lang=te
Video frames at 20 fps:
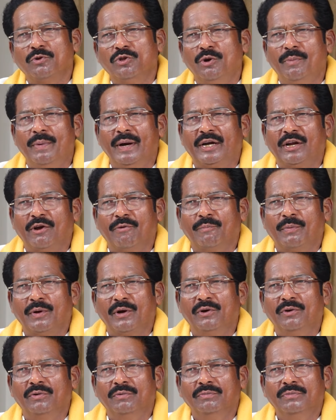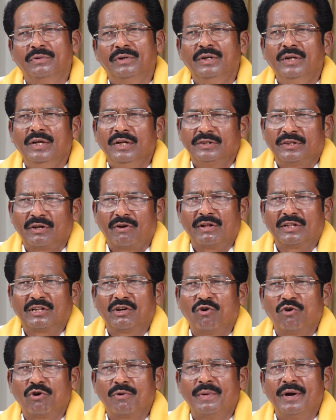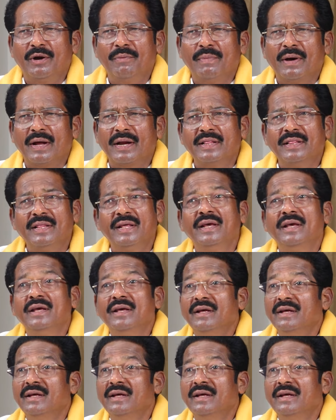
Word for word: మొదలుపెట్టాం పనులు తర్వాత గవర్నమెంట్ మారింది